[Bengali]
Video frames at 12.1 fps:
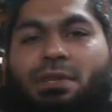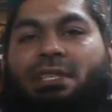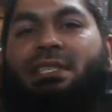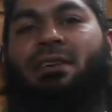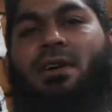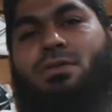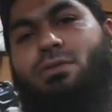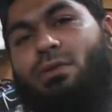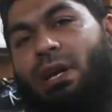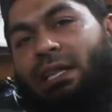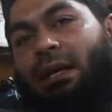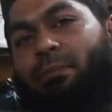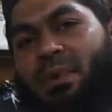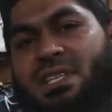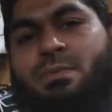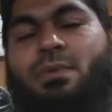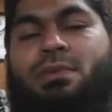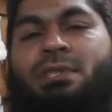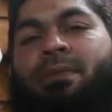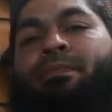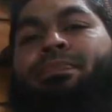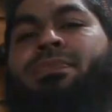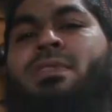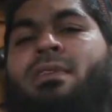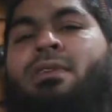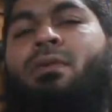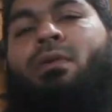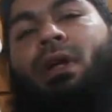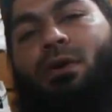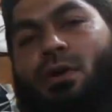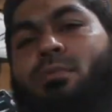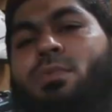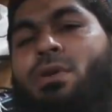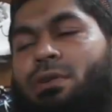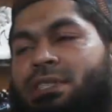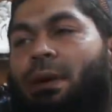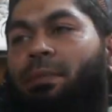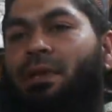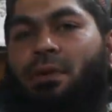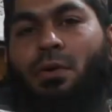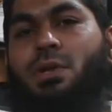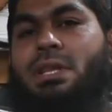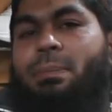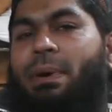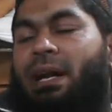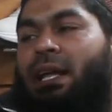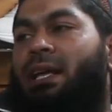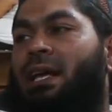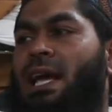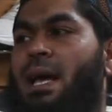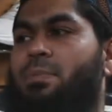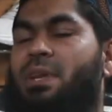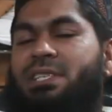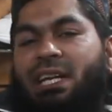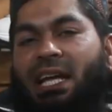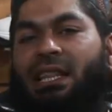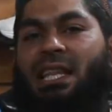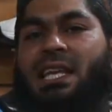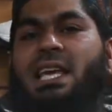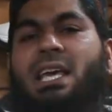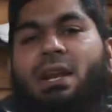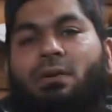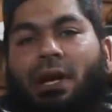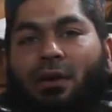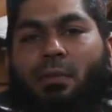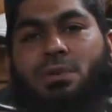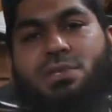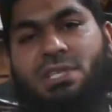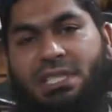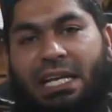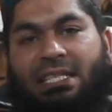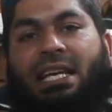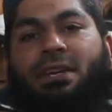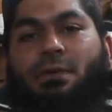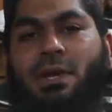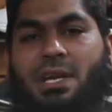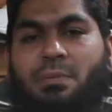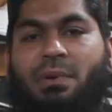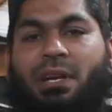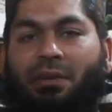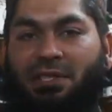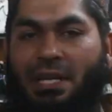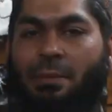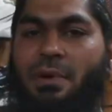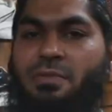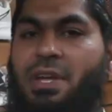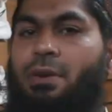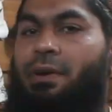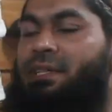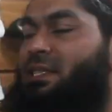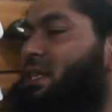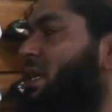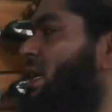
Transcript: করতেছি হয়তো কোনটার দাম বেশি মনে হচ্ছে কোনটা কম মনে হচ্ছে আপনাদের হতে পারে আপনারা যেখান থেকে কিনুন না কেন অবশ্যই যাচাই করে কিনবেন এটা হচ্ছে আমার রিকোয়েস্ট